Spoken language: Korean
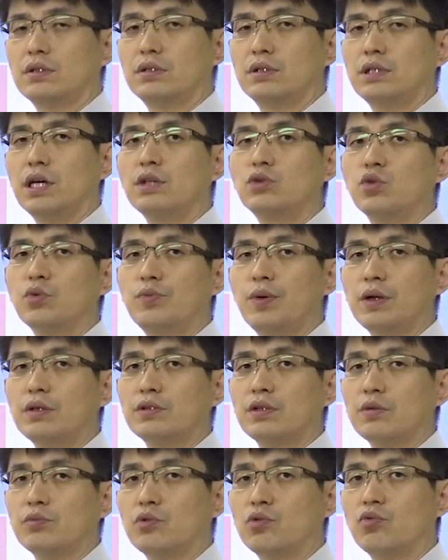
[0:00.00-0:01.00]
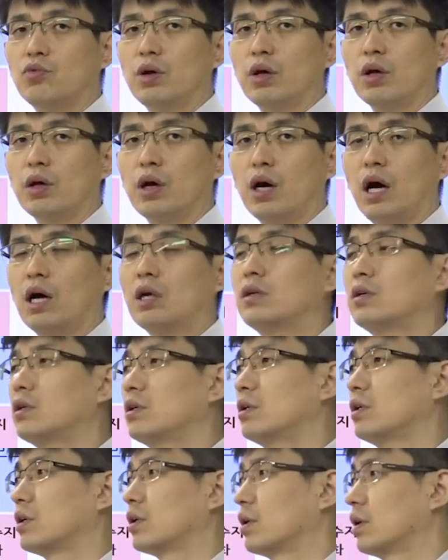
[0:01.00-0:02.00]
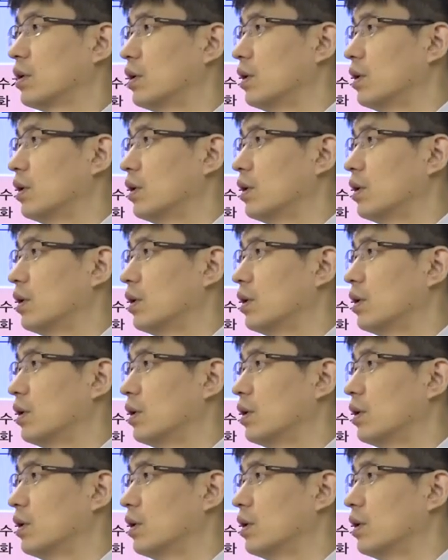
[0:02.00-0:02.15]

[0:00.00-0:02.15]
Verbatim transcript: 제조 업하는 사람 왜? 아니